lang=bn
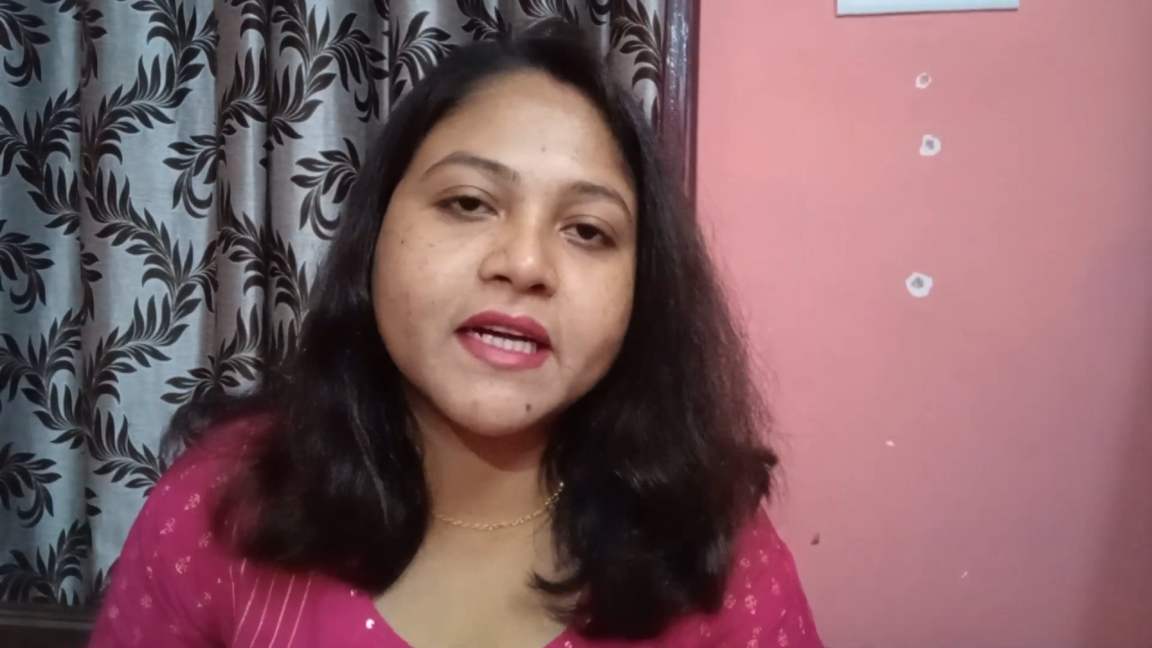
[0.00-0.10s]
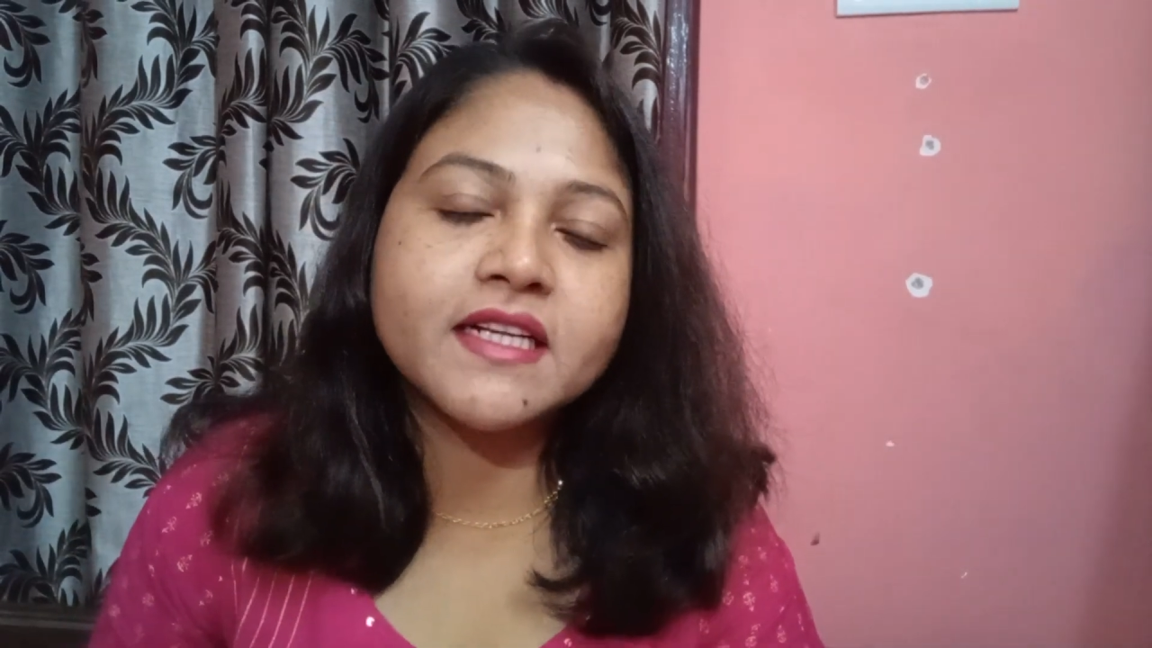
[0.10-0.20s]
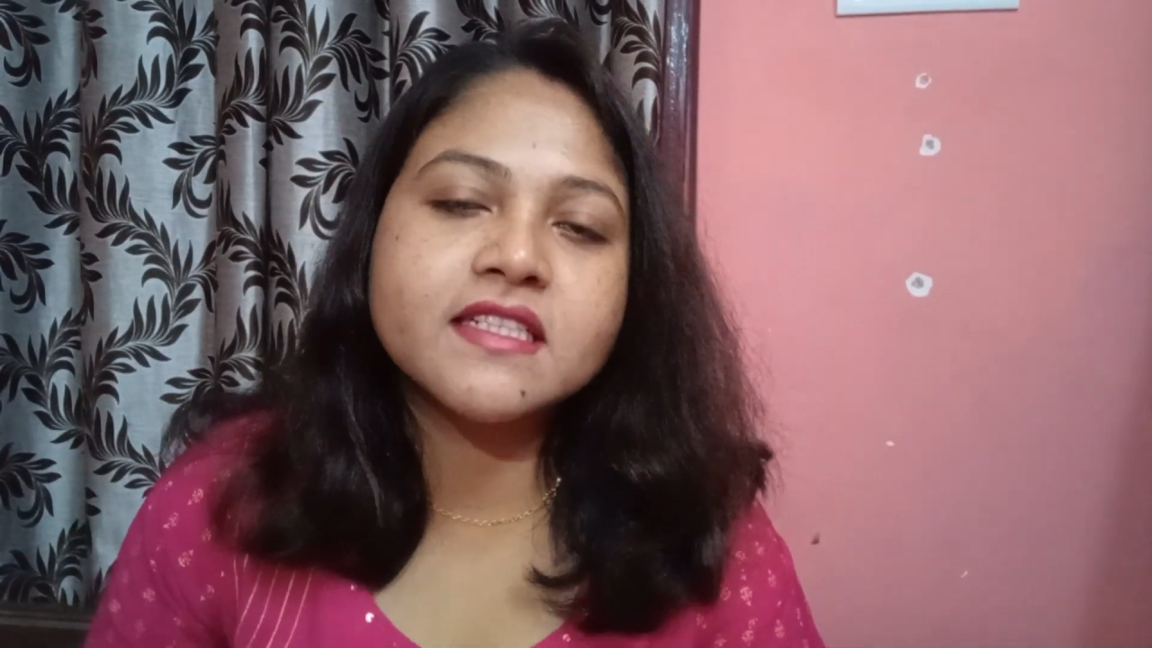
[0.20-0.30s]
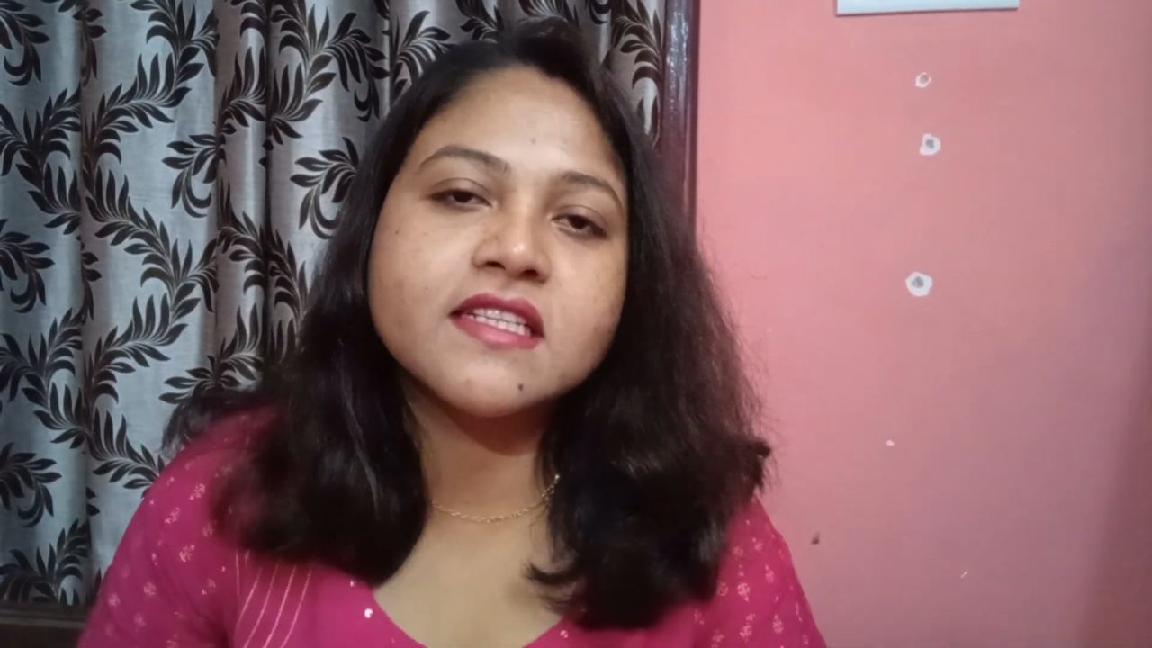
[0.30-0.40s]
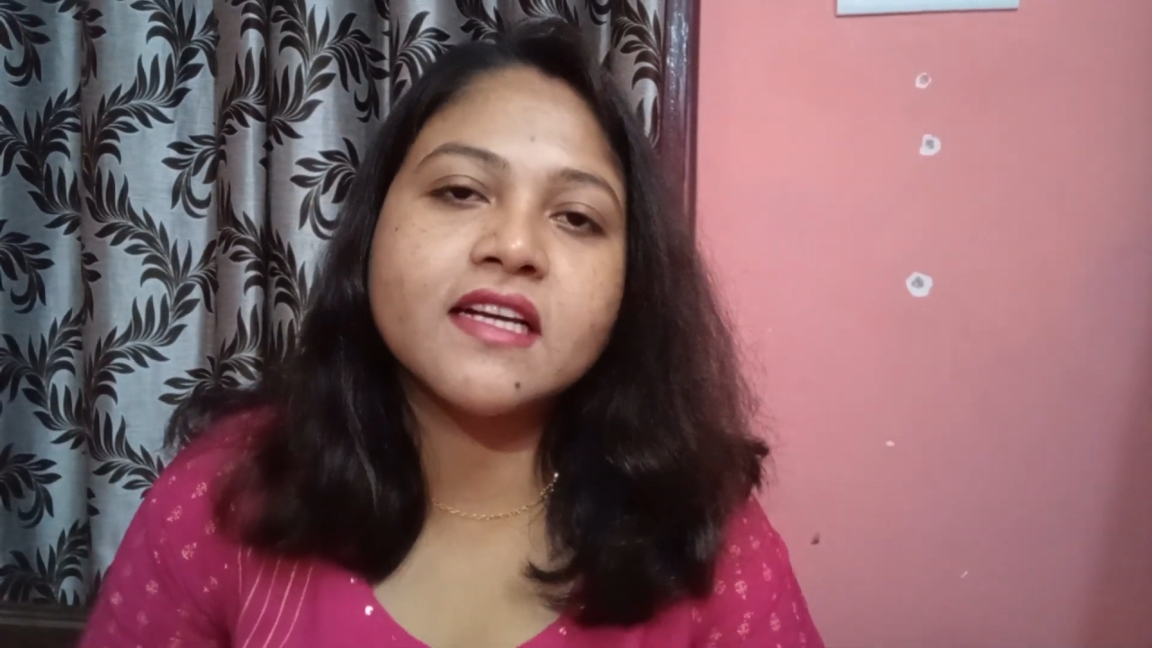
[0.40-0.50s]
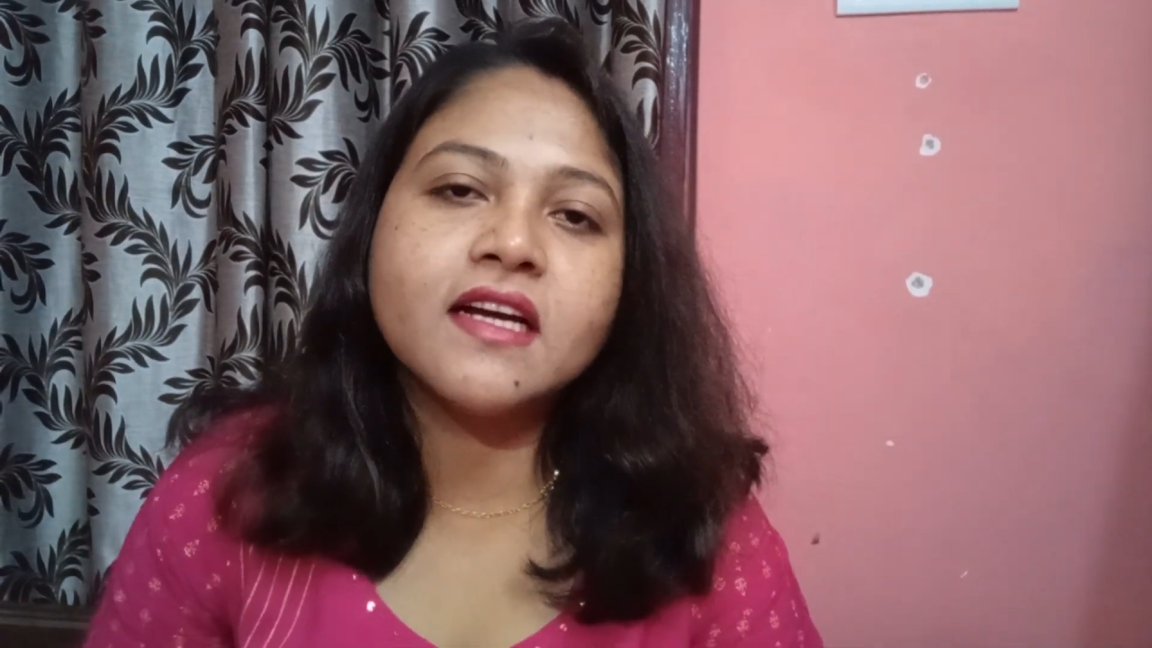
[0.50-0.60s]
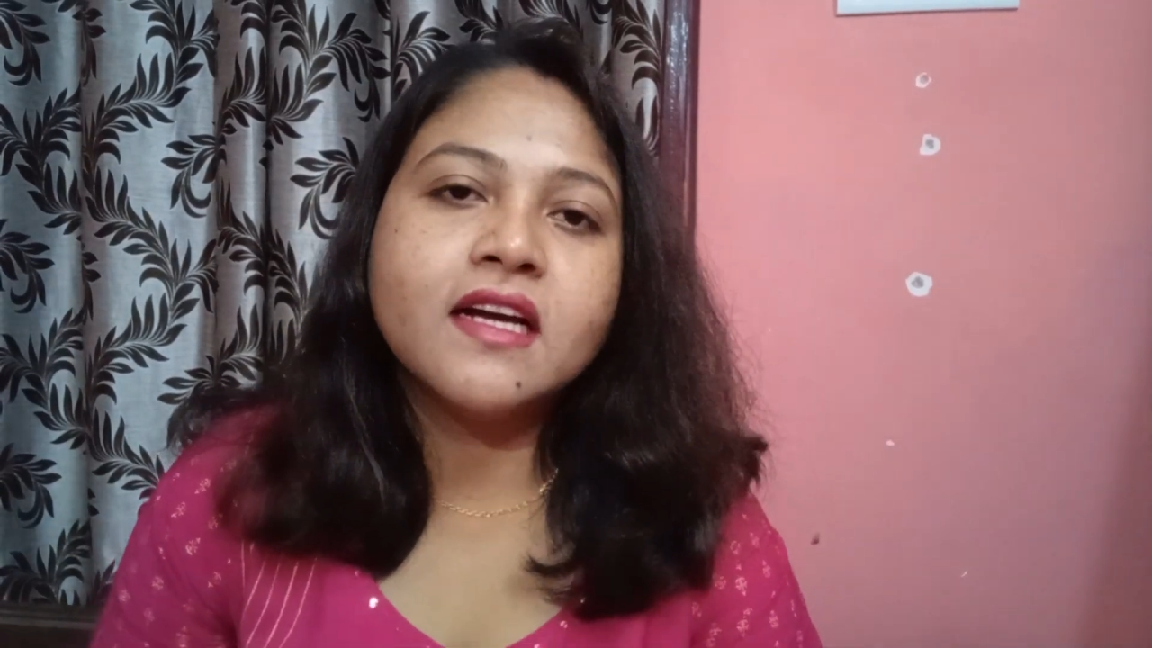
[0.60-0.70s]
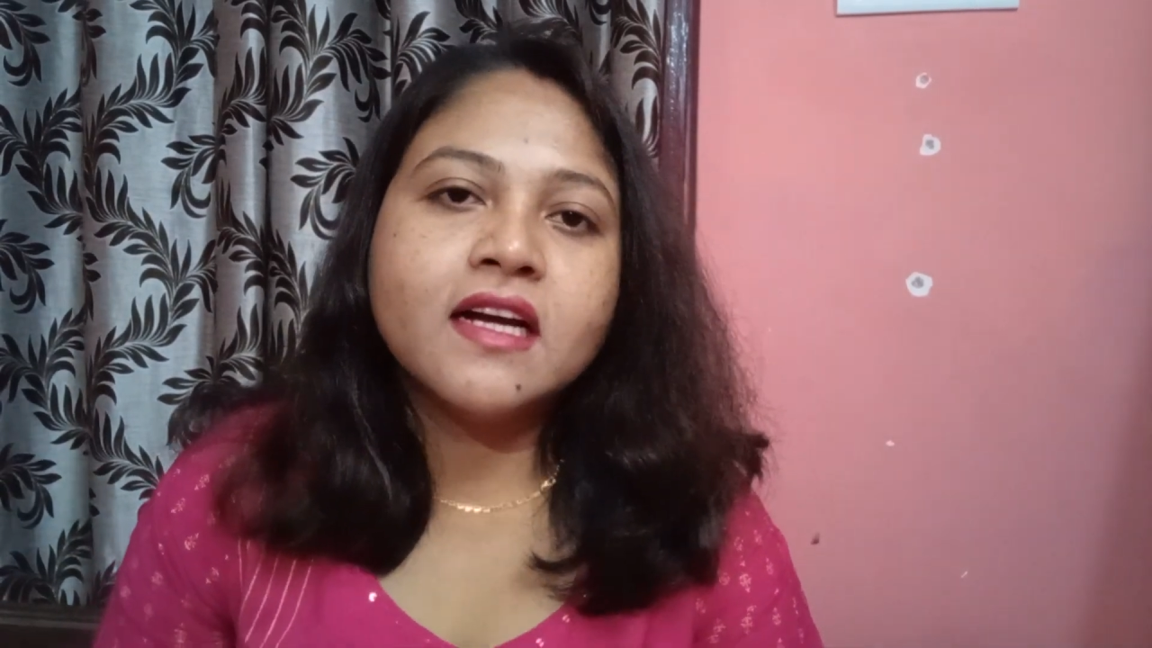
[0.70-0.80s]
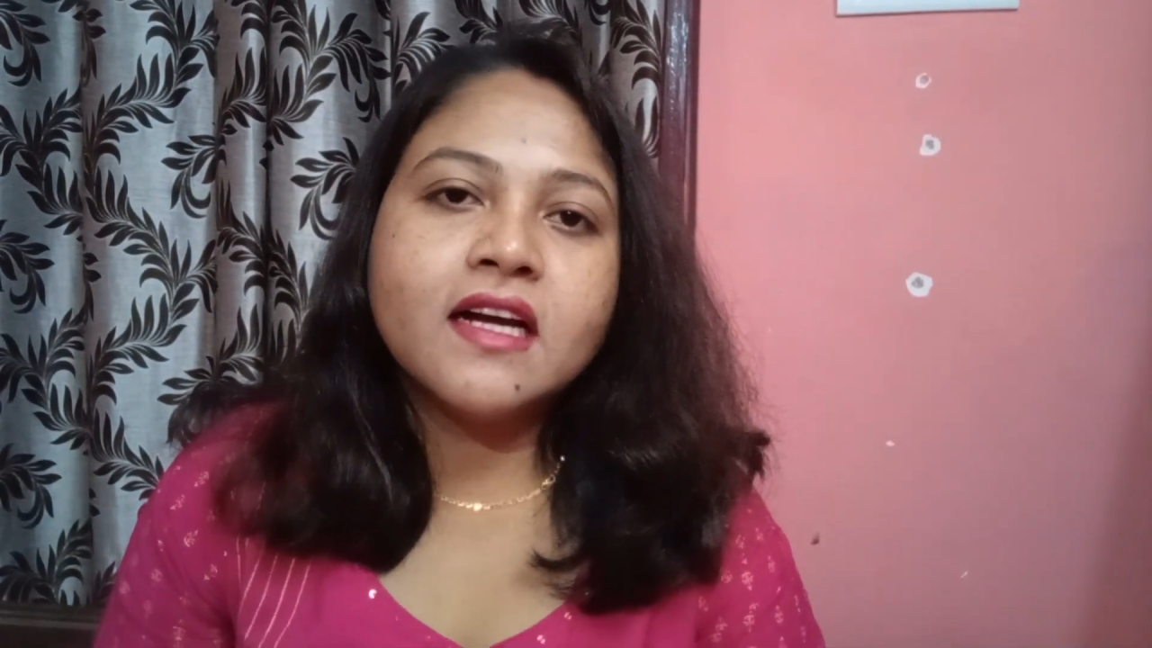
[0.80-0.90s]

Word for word: ভ্যাকেন্সি